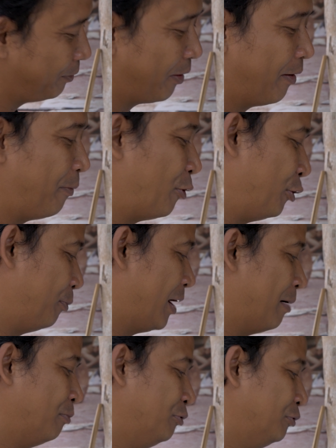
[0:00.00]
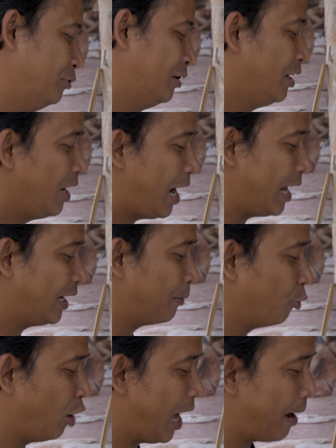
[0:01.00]
di bawah pohon bambu. Ada
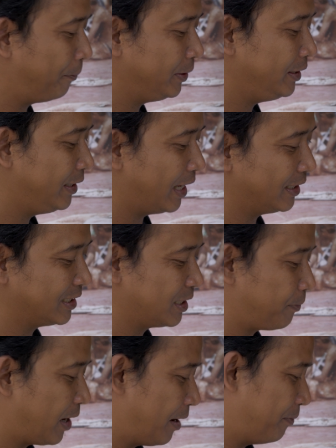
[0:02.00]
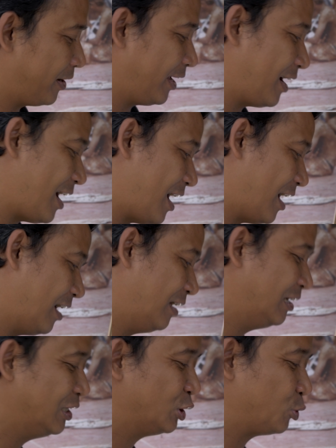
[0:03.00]
bola api di atas kepala mereka.
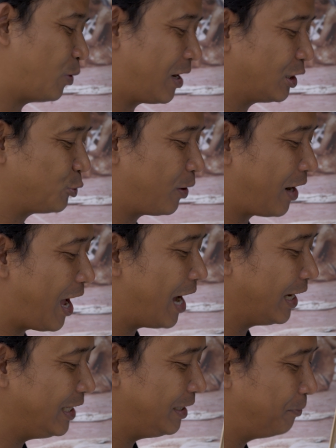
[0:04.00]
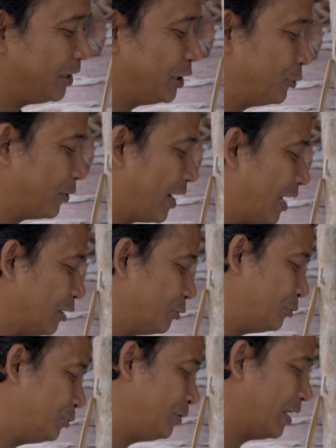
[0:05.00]
Suara-suara angin
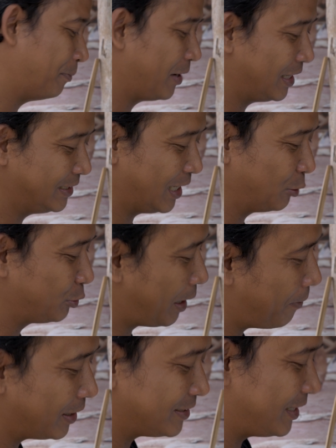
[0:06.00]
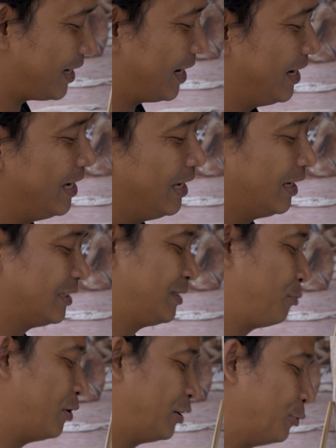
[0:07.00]
menidurkanku dan mengajakku tamasya ke
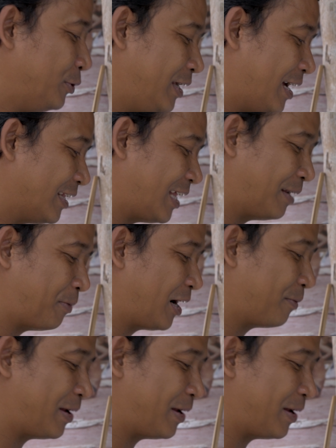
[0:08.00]
sebuah dunia tanpa